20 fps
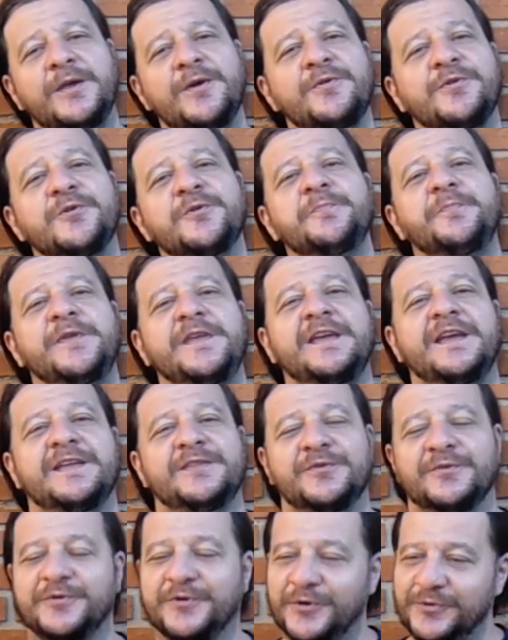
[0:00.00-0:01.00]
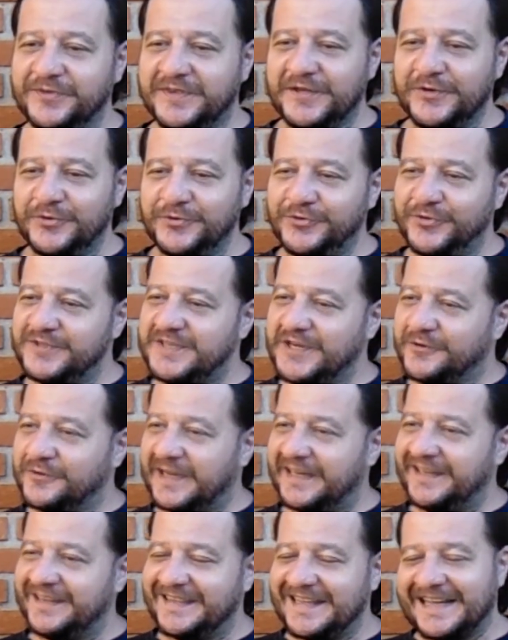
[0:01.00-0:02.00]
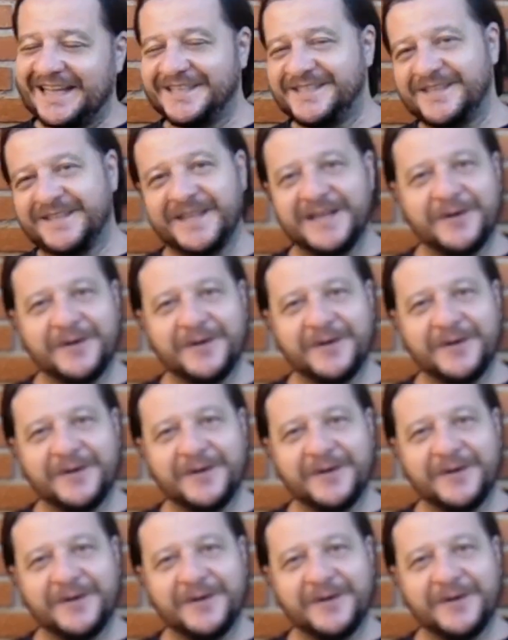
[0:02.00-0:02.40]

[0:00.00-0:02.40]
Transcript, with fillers: Eu compreendo, conteúdo de qualidade